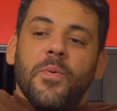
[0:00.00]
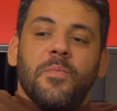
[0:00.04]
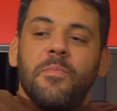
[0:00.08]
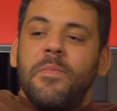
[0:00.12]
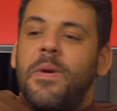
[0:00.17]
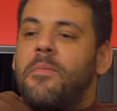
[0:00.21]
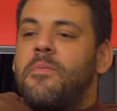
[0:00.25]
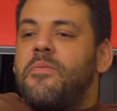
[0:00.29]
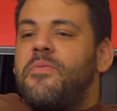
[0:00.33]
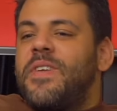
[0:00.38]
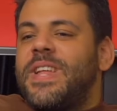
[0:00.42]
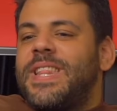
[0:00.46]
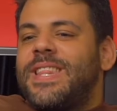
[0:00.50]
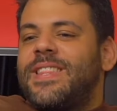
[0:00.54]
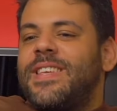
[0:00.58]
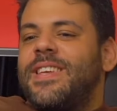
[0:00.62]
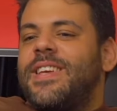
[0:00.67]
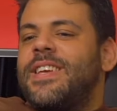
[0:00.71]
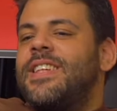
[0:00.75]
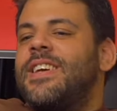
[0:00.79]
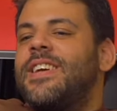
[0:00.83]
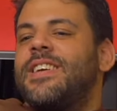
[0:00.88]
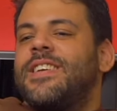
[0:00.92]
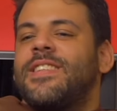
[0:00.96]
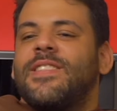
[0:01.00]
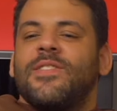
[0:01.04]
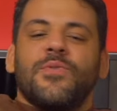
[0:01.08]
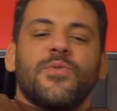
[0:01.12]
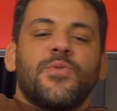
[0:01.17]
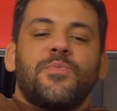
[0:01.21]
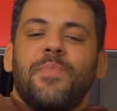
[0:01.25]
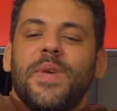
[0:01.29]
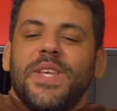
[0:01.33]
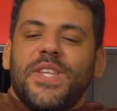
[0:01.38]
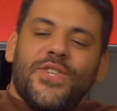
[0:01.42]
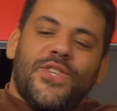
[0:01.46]
mesmo VT dos
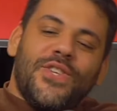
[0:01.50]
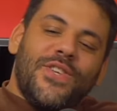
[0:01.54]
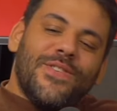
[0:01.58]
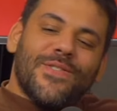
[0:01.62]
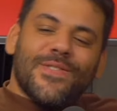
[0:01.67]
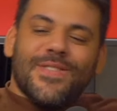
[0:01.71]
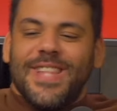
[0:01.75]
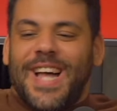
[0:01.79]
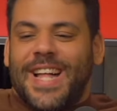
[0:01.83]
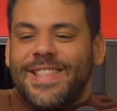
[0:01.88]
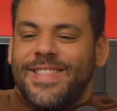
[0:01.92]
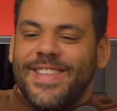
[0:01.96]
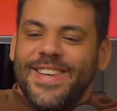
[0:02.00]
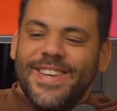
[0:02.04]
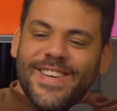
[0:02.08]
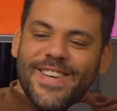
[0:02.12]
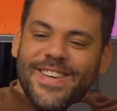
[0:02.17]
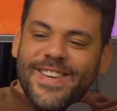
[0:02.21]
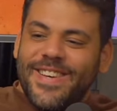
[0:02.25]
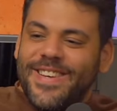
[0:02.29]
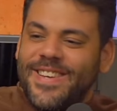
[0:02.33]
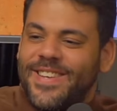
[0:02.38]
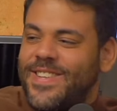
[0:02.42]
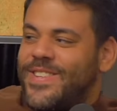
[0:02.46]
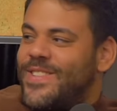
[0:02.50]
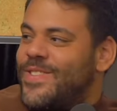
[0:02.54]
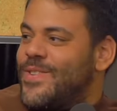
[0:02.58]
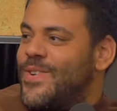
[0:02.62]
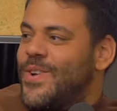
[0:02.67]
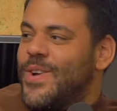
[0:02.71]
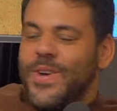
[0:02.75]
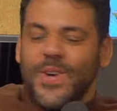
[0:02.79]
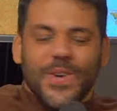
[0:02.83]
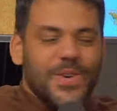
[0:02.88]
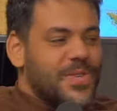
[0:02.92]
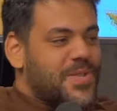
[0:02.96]
peixinhos nadando, não,
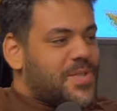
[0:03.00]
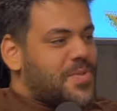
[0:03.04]
né? é, dos